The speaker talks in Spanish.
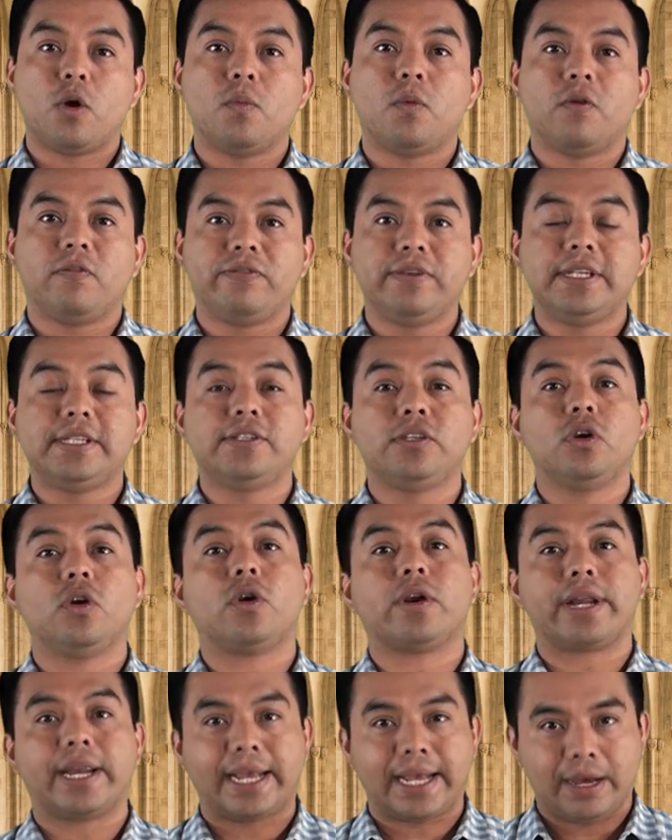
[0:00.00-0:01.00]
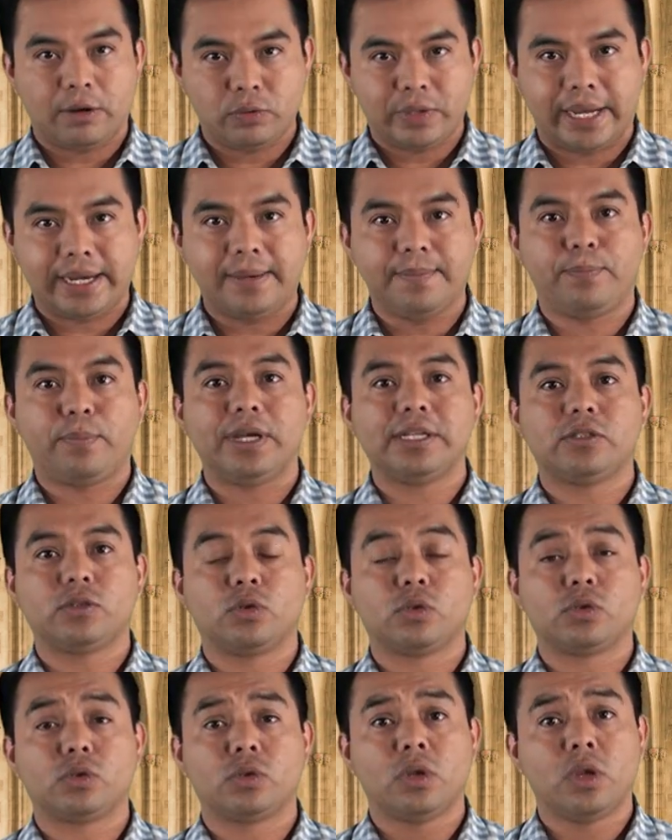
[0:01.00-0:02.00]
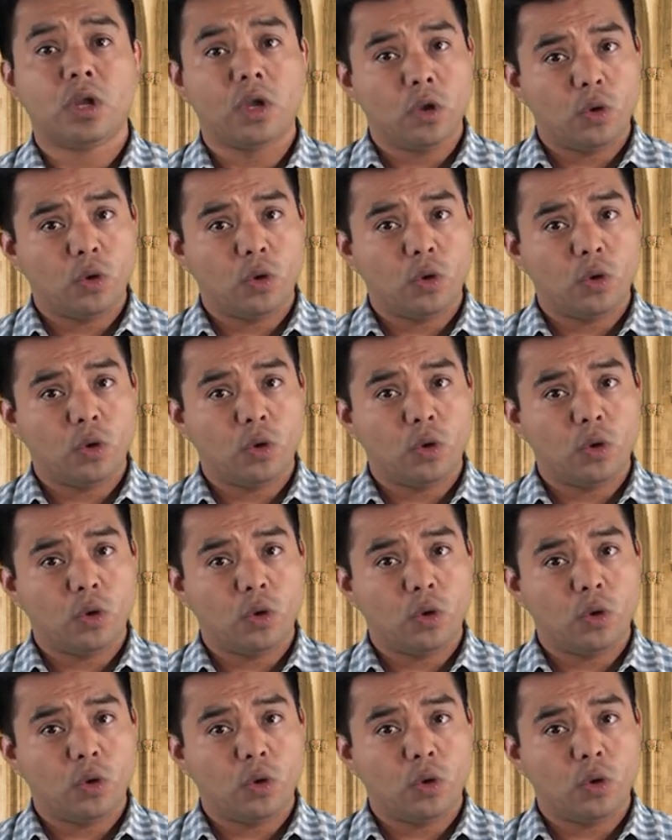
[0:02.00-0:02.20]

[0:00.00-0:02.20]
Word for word: como oficio recaudar impuestos,